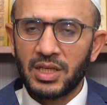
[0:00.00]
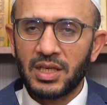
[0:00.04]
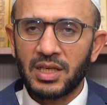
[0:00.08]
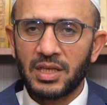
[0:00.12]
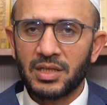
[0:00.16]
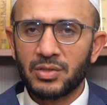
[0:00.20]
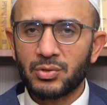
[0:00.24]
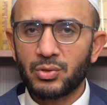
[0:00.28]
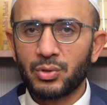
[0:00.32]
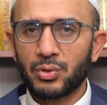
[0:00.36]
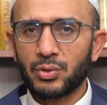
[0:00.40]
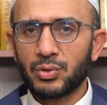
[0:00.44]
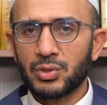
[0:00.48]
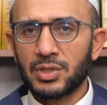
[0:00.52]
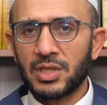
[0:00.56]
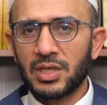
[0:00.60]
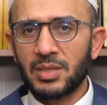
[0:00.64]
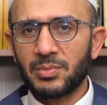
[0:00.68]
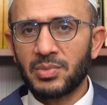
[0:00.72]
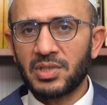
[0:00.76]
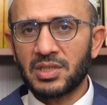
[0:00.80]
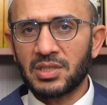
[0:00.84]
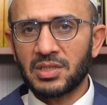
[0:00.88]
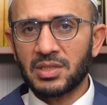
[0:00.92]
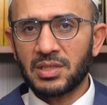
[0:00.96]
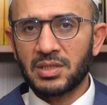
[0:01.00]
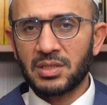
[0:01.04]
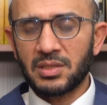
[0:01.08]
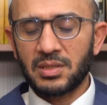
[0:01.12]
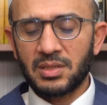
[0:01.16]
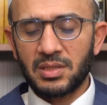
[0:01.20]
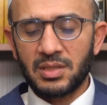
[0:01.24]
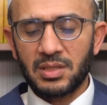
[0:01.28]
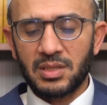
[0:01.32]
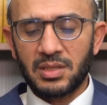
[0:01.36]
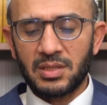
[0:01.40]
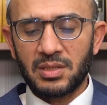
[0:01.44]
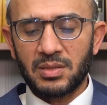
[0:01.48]
Bununla ilgili çok güzel bir
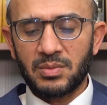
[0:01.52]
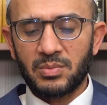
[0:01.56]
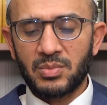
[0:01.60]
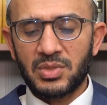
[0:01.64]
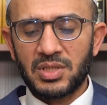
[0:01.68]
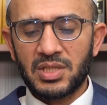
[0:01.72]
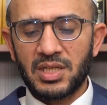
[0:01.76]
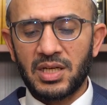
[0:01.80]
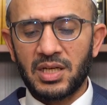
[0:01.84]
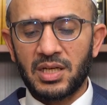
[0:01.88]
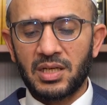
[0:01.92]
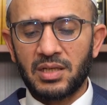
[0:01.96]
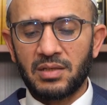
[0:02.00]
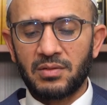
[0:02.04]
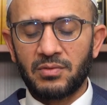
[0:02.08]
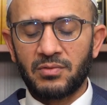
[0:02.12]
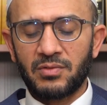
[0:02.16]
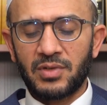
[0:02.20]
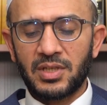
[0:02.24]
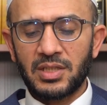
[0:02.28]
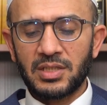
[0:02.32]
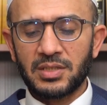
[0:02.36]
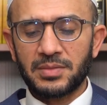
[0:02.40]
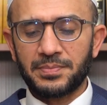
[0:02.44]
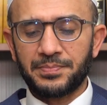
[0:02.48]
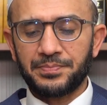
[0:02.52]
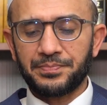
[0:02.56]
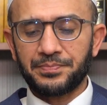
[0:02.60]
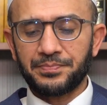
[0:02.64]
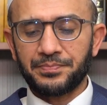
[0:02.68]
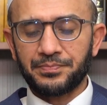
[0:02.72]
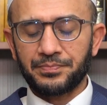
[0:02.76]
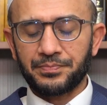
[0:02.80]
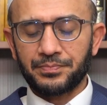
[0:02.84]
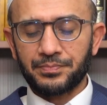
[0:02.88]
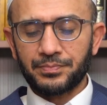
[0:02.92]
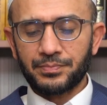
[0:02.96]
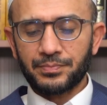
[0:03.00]
e, misal var.
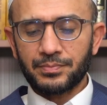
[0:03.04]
